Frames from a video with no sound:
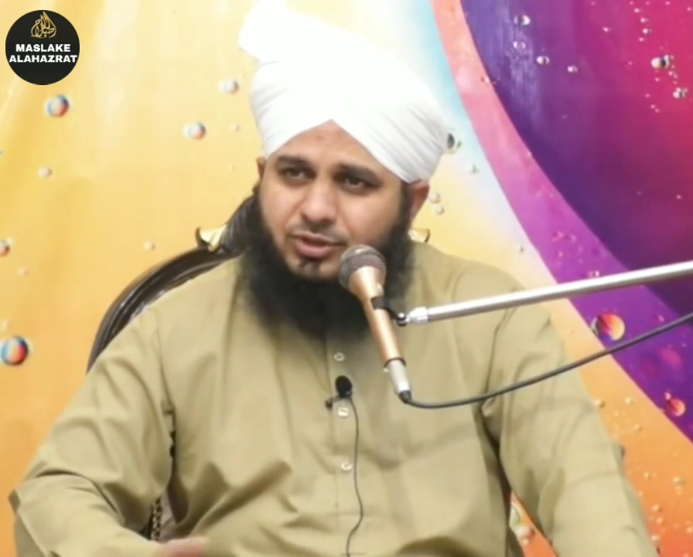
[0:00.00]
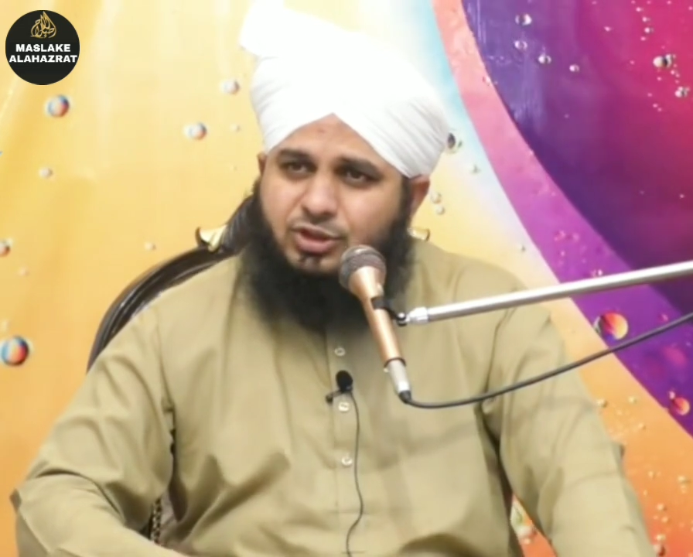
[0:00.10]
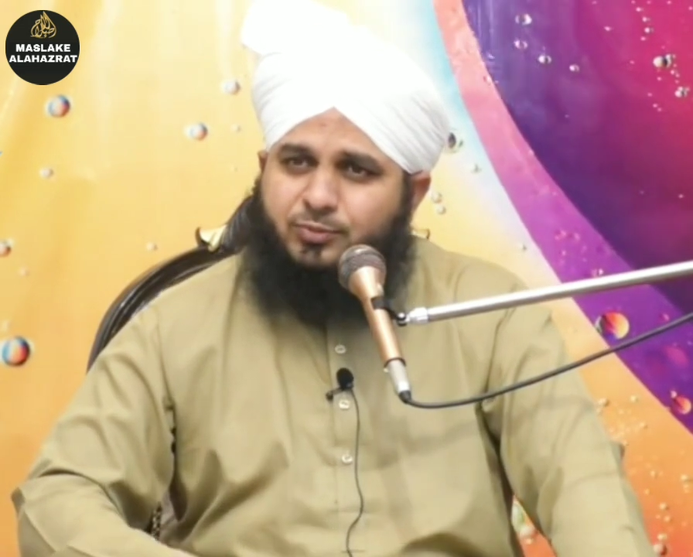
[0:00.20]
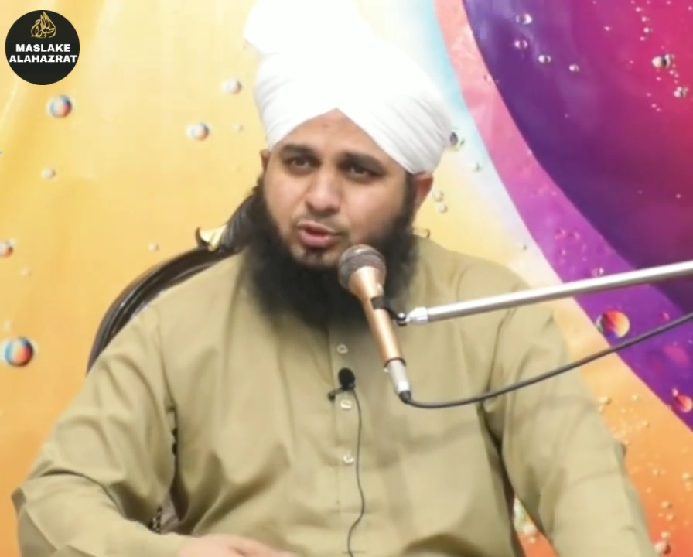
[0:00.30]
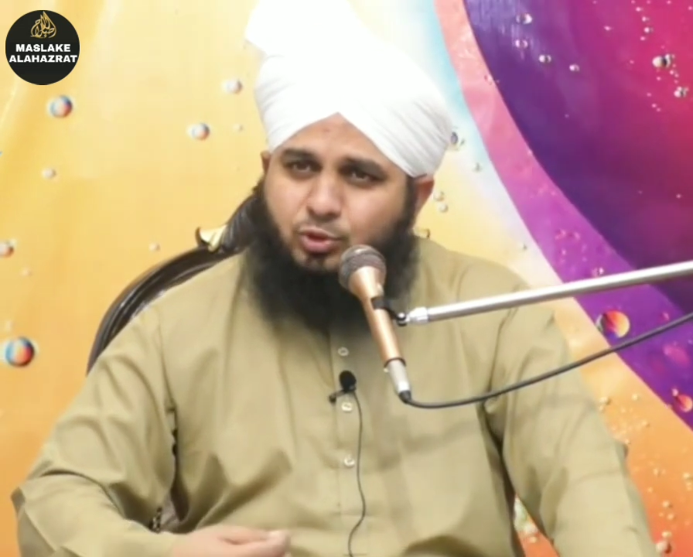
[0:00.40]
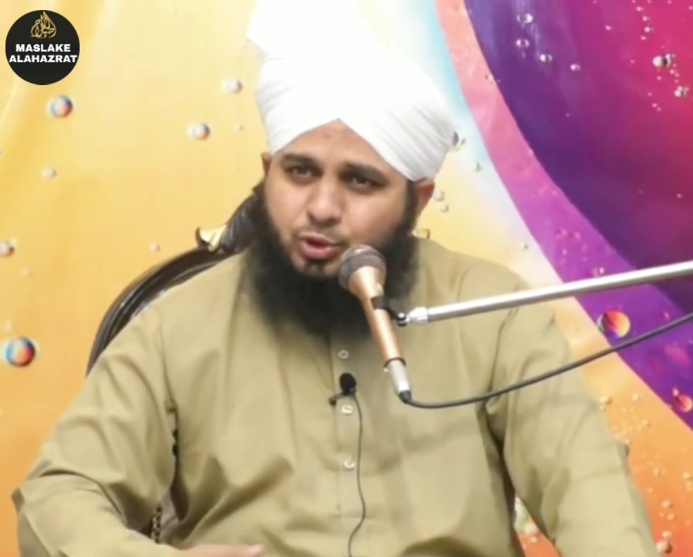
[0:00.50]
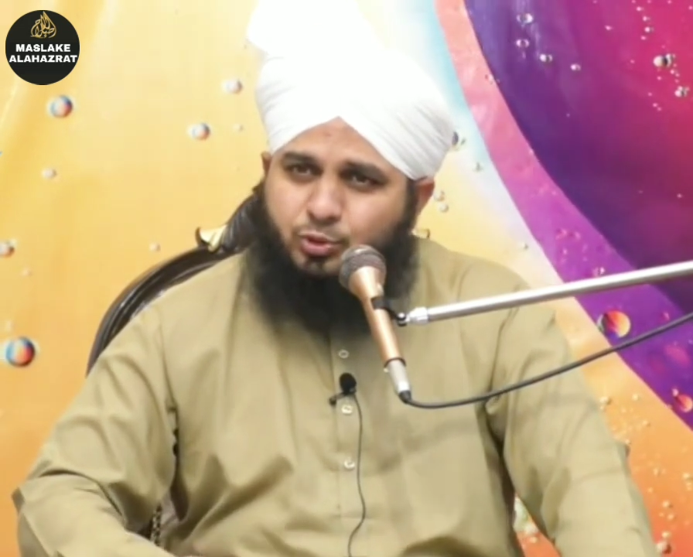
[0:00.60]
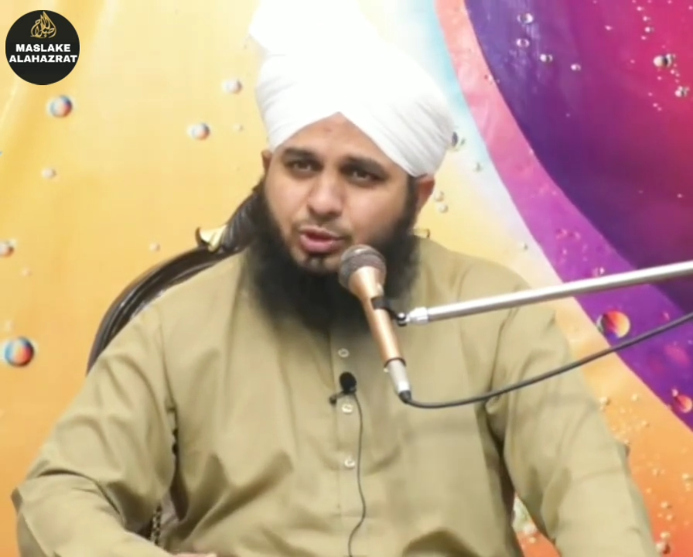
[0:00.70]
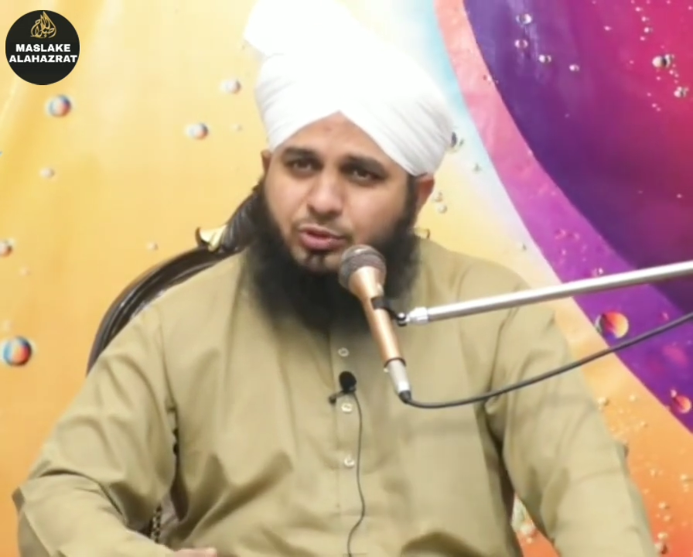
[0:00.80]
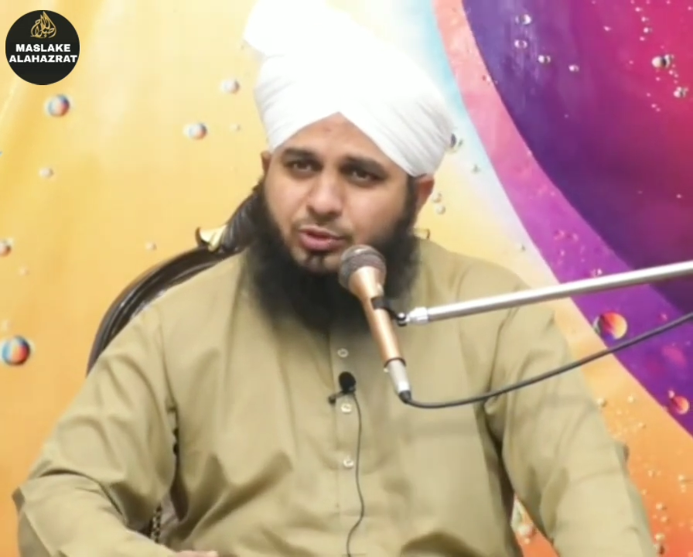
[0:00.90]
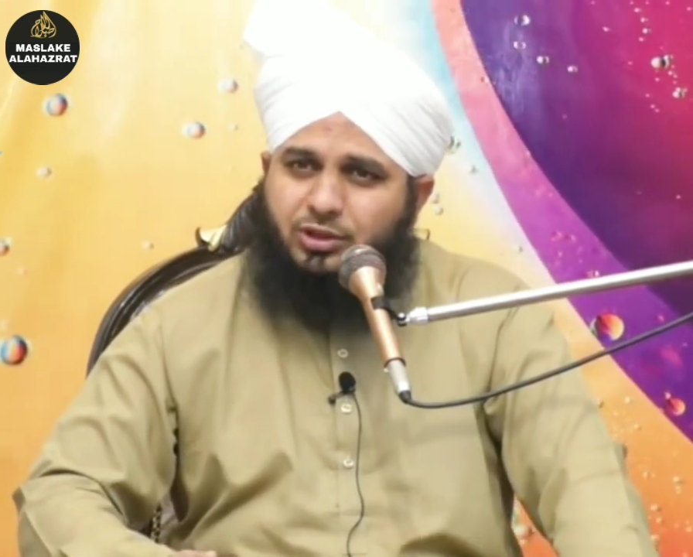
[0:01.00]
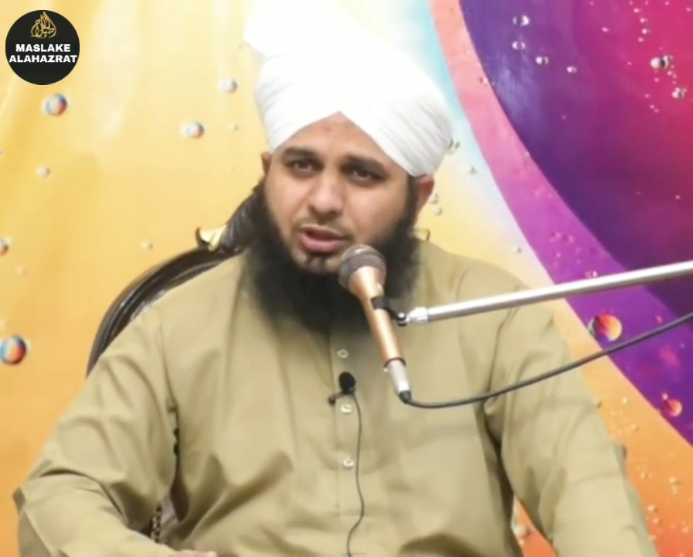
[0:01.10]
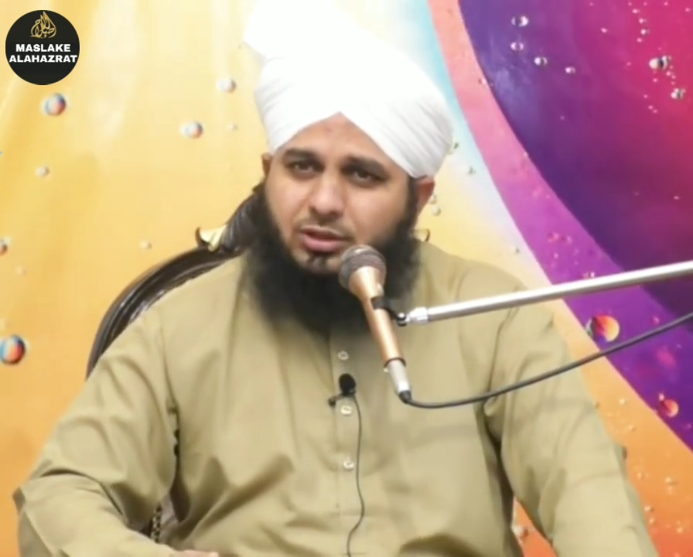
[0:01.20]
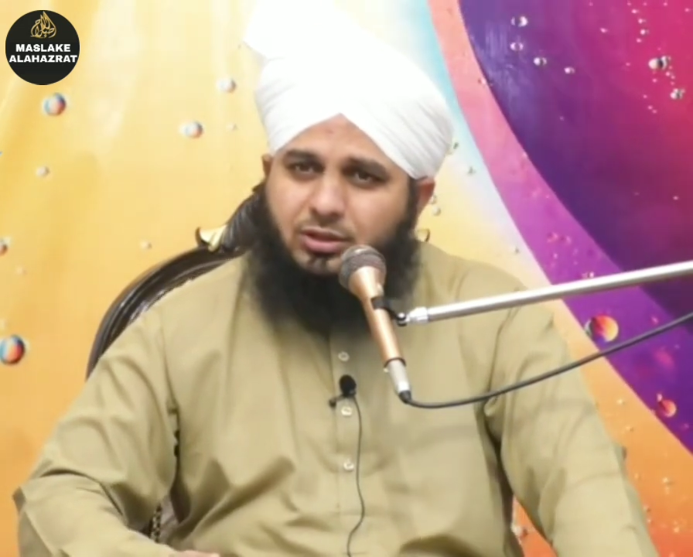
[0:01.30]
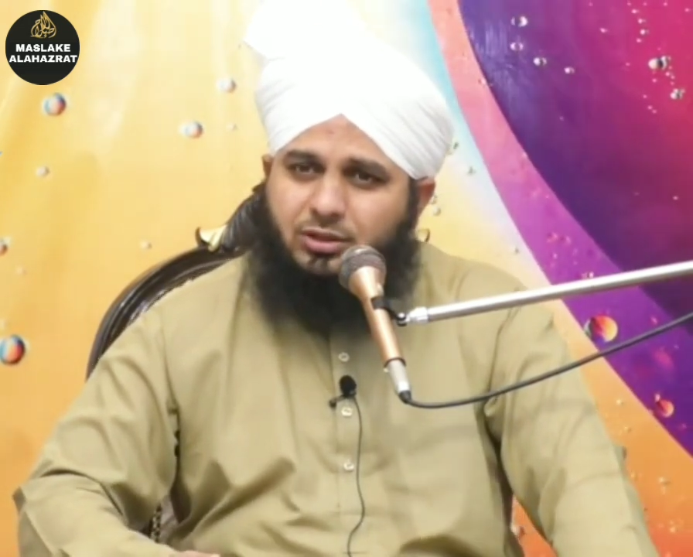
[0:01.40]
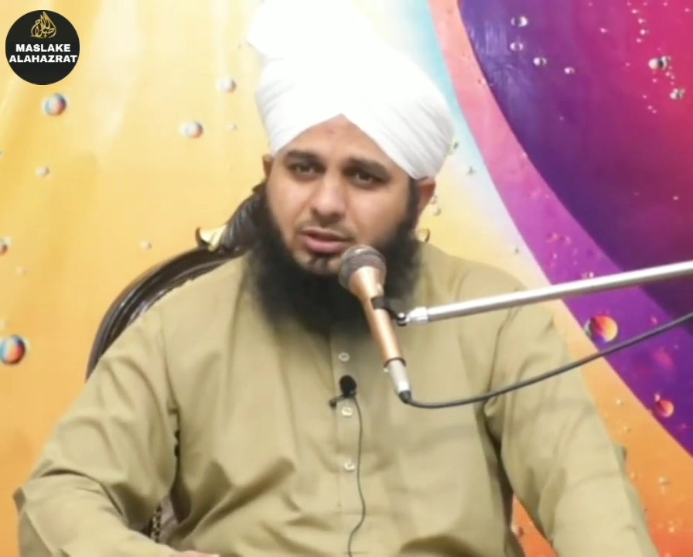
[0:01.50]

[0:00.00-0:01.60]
जिसमें खुशबू कोई नहीं